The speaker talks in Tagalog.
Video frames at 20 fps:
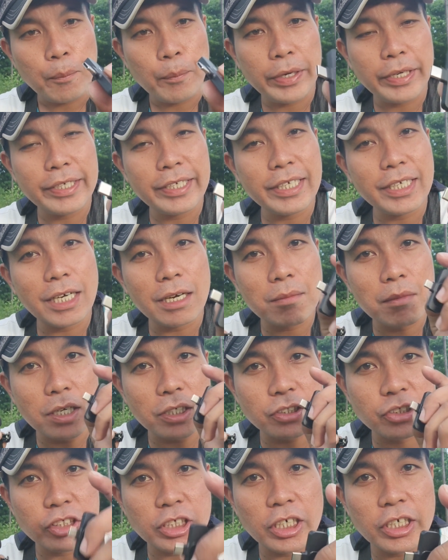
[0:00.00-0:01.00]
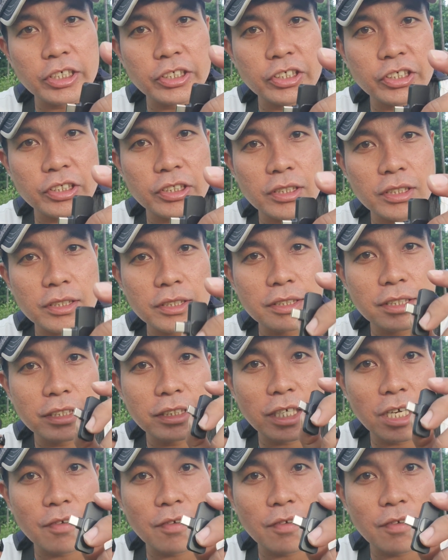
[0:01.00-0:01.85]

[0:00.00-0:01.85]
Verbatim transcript: pwede kang mag charge sa